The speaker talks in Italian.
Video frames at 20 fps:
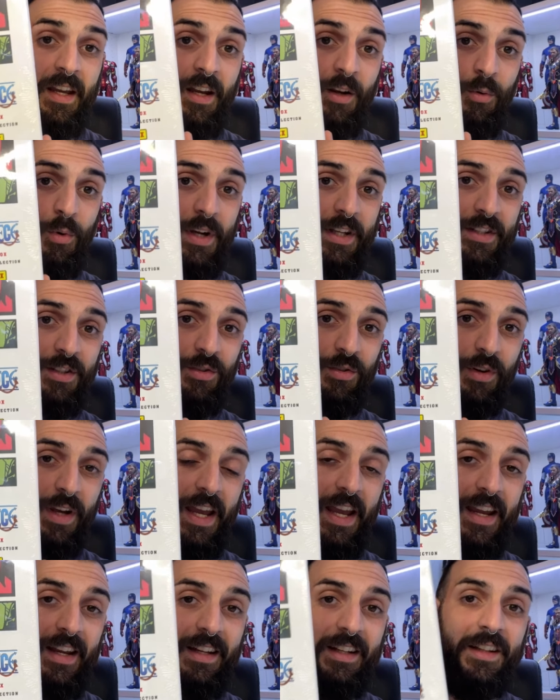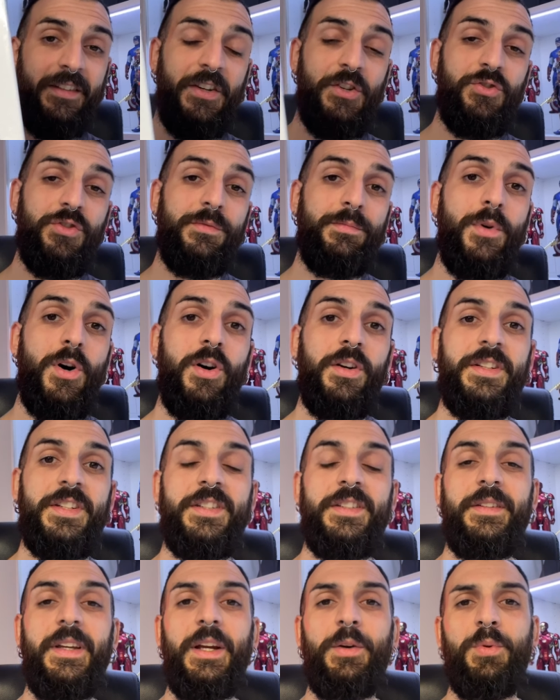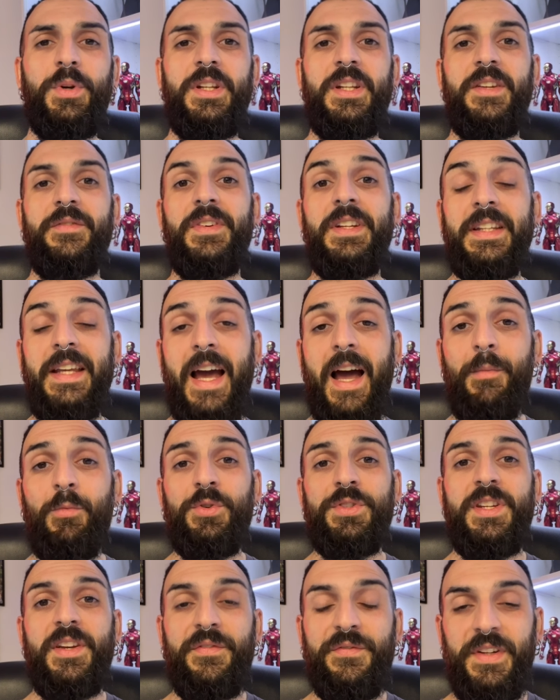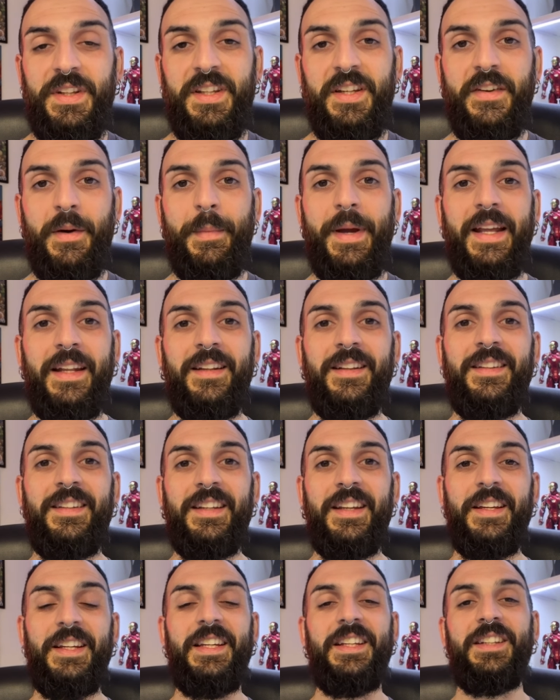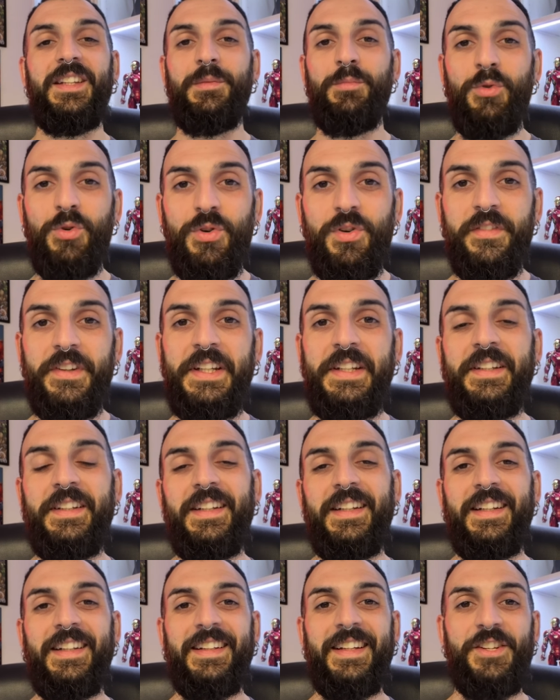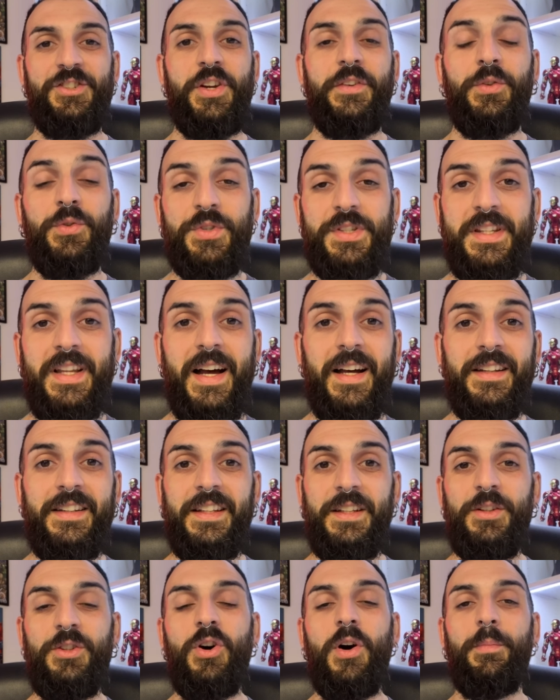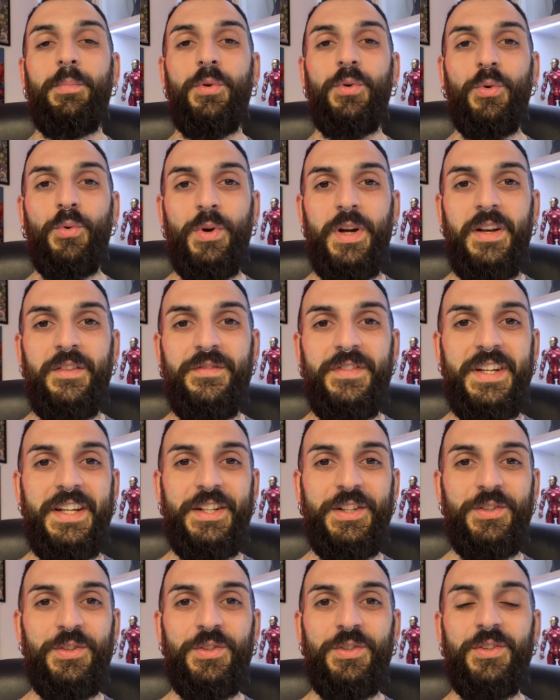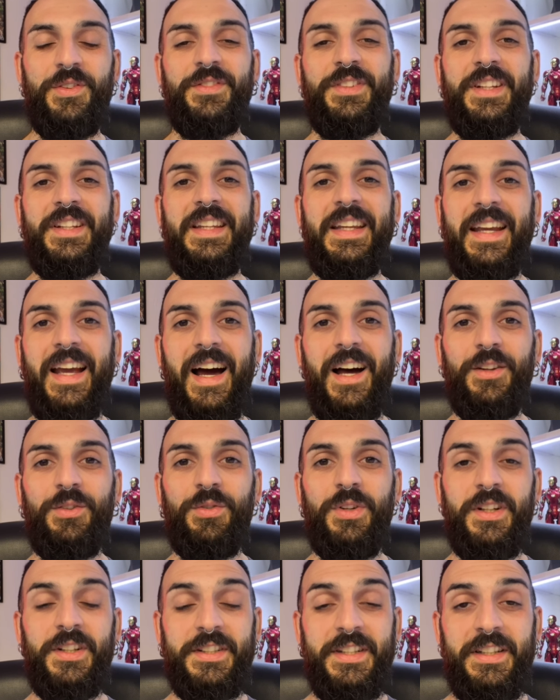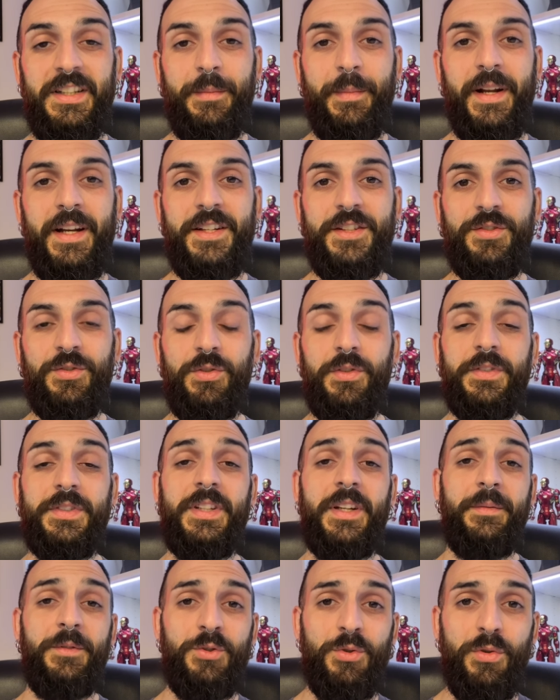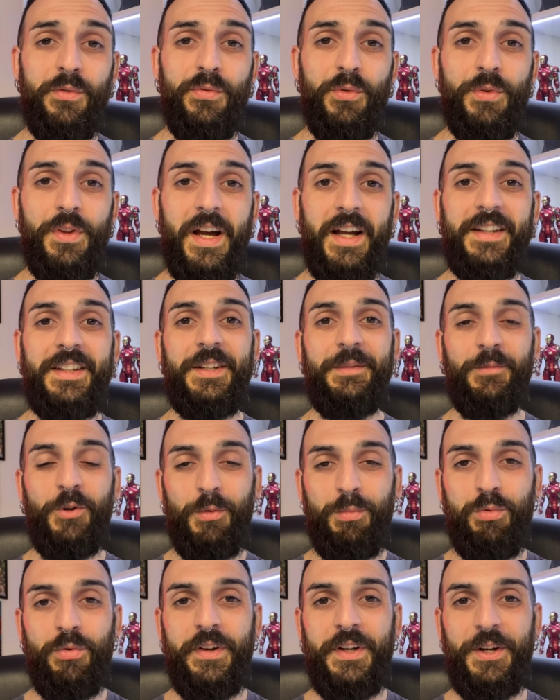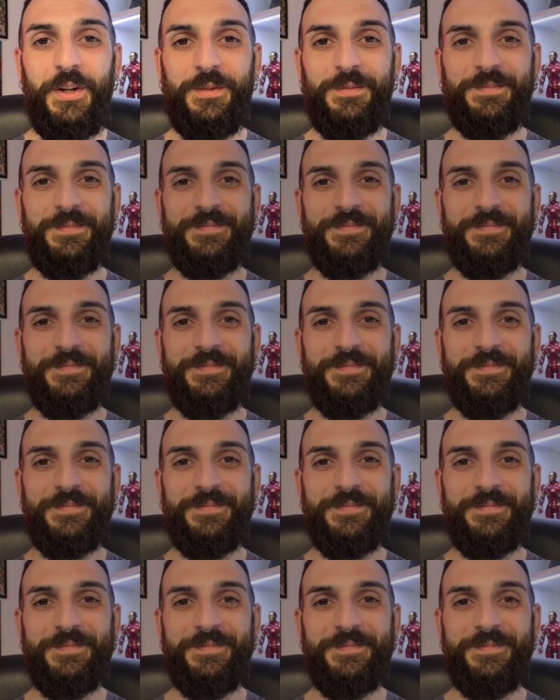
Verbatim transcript: Questo è il treasure box e quindi vediamo se effettivamente i timori che c'erano stati dopo quel video dedicato la settimana scorsa sono fondati oppure no.